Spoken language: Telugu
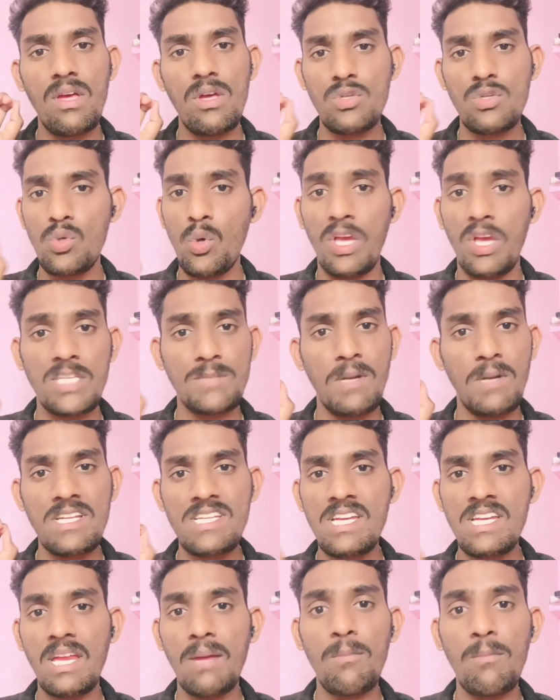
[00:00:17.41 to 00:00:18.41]
సో
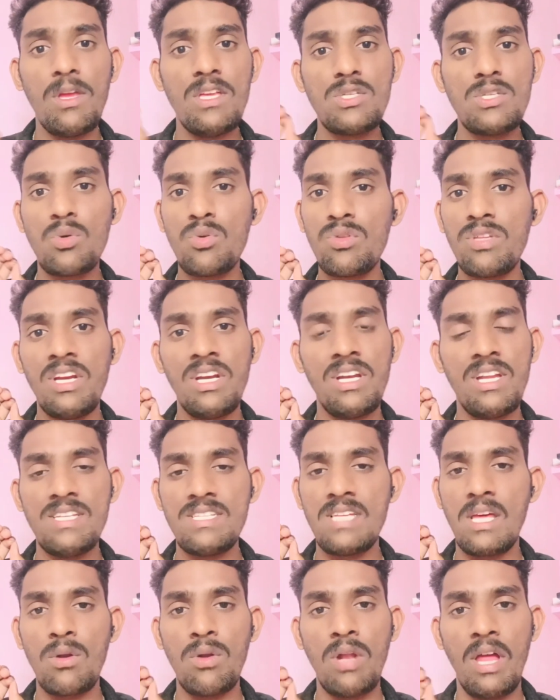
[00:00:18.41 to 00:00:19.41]
ఎక్స్పెక్టేషన్కి మించి ఉంది ఈ
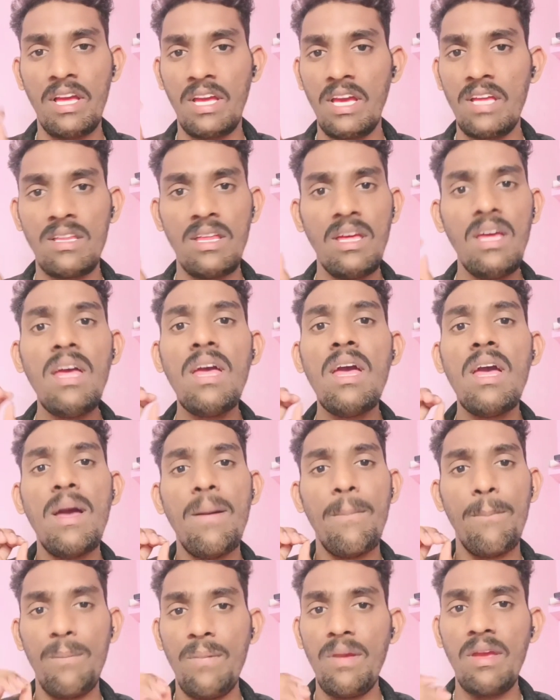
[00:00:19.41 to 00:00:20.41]
టీజర్ నాకైతే
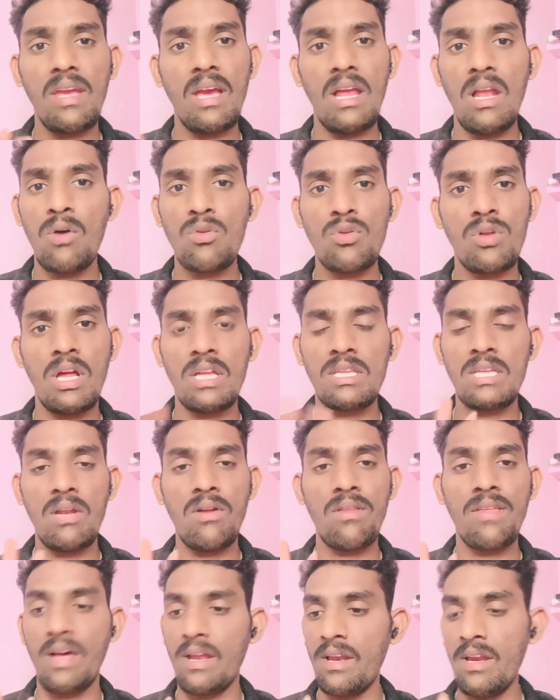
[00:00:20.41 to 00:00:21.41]
మీకు ఎలా ఉందో నాకు
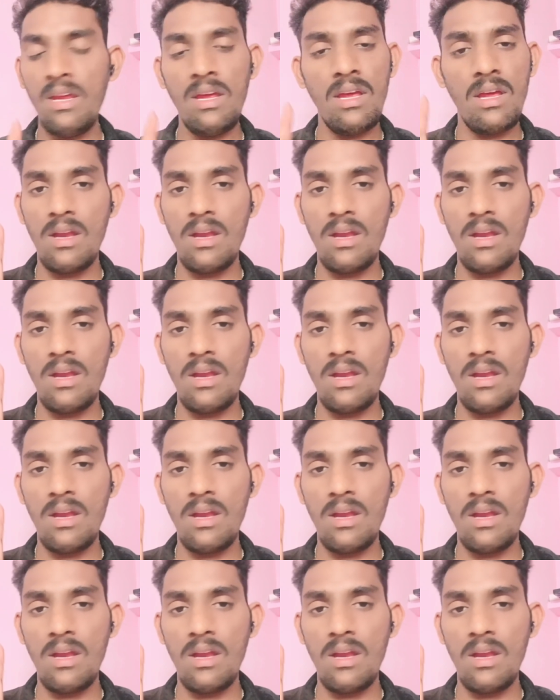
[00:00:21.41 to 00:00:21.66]
తెలియదు కానీ